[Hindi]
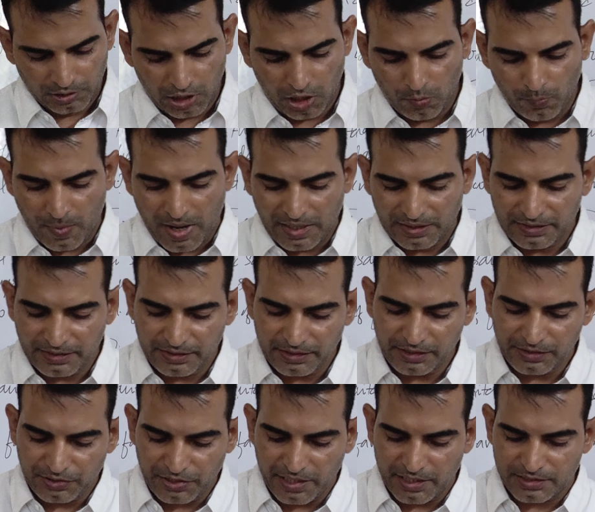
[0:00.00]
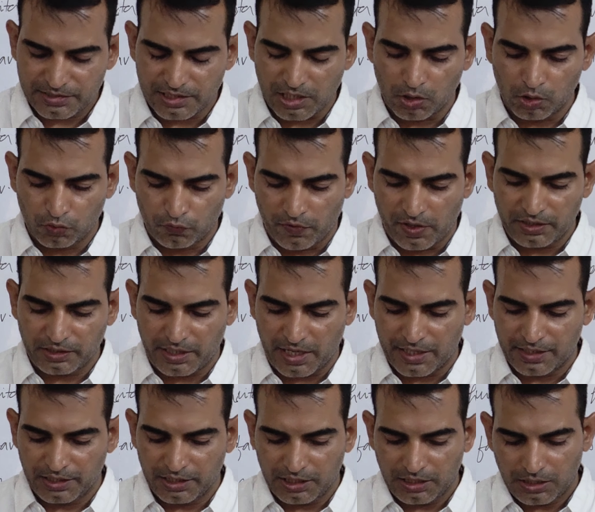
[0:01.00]
नाउ मालिनी टेक्स आउट वन
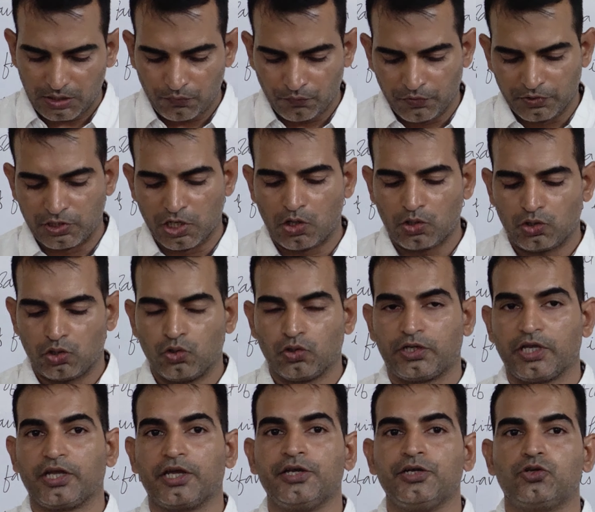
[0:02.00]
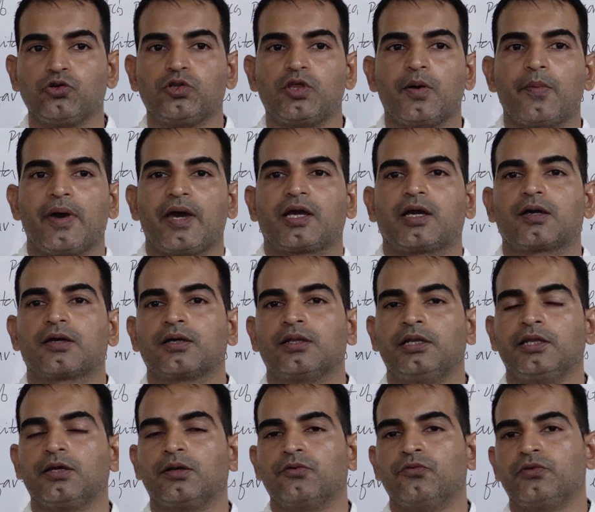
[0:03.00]
कैंडी विदाउट लुकिंग इन टू द
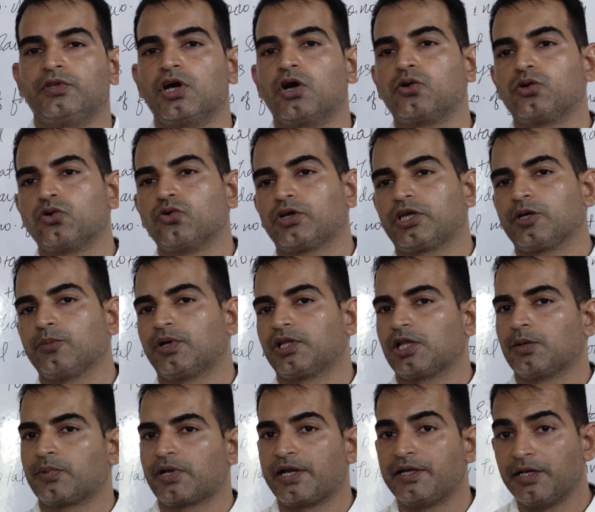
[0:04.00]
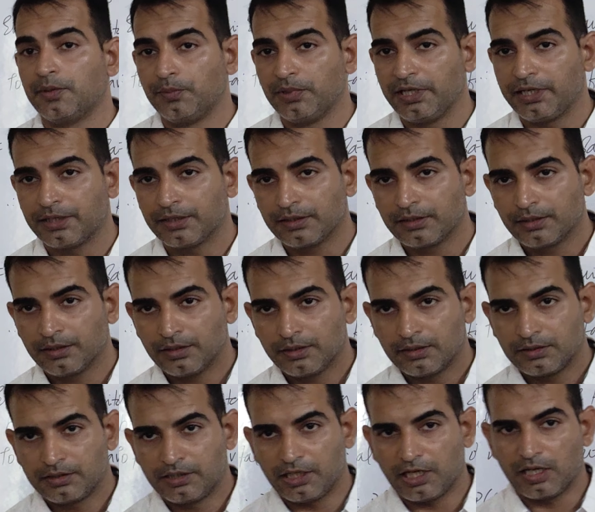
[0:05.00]
बैग विदाउट लुकिंग मतलब रेंडमली
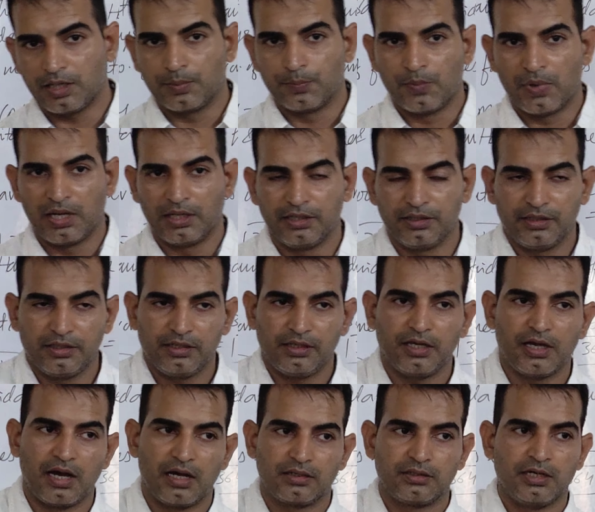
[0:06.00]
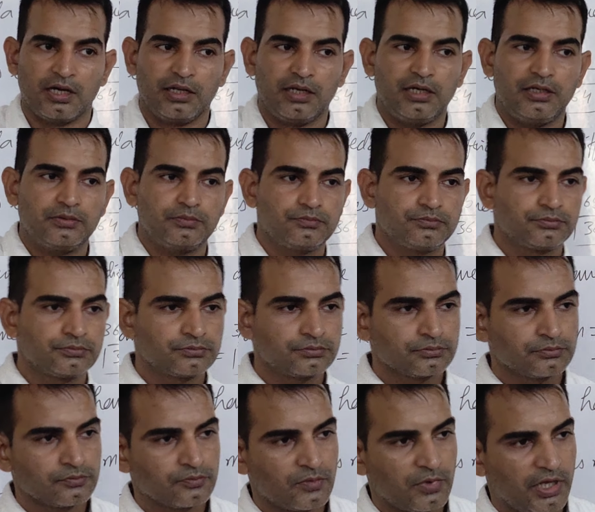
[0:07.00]
ठीक है मालिनी ने हाथ डाला
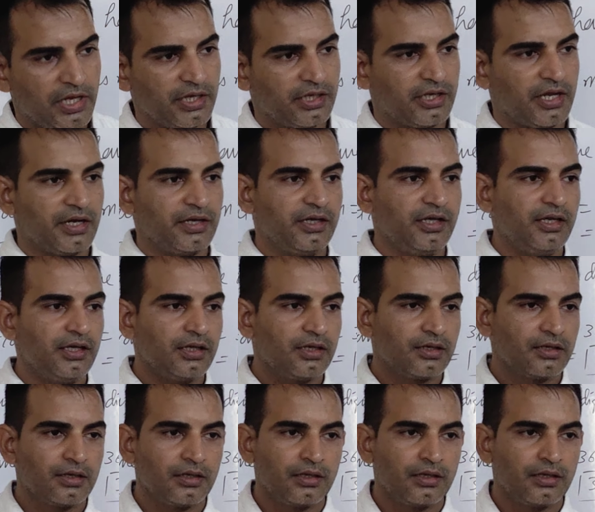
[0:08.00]
एक कैंडी